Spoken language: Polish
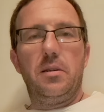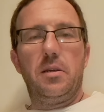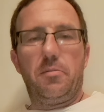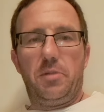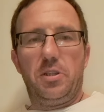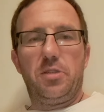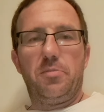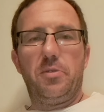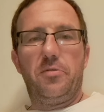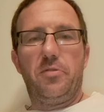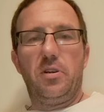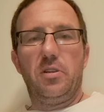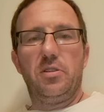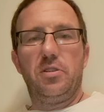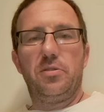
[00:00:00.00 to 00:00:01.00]
Niech będzie
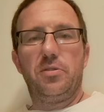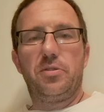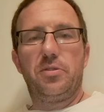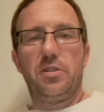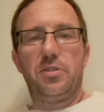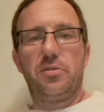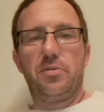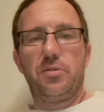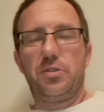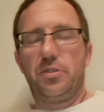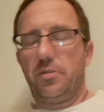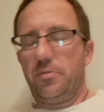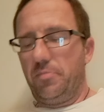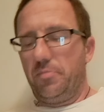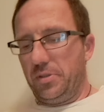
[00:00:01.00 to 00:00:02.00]
pochwalony Jezus
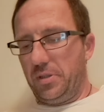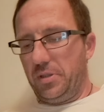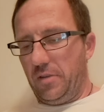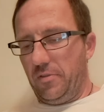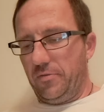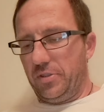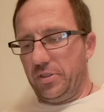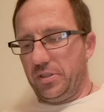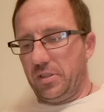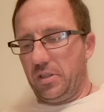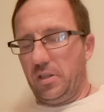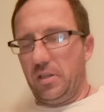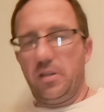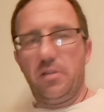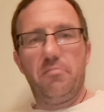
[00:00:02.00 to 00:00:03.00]
Chrystus. Pozdrawiam
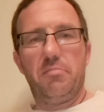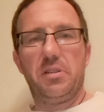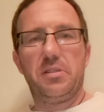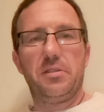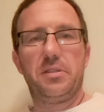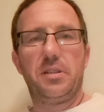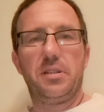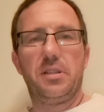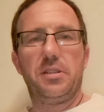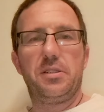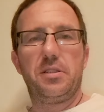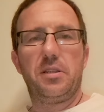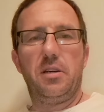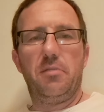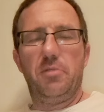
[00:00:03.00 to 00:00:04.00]
wszystkich bardzo serdecznie.